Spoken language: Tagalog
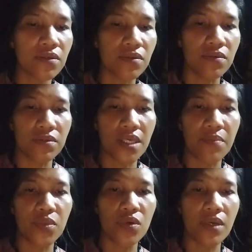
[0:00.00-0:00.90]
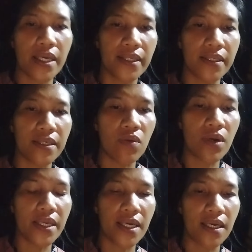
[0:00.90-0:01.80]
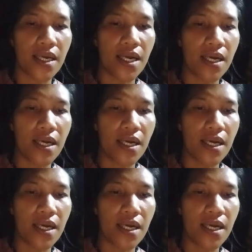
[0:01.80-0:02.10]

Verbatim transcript: kung yan po ay gawa ng uh,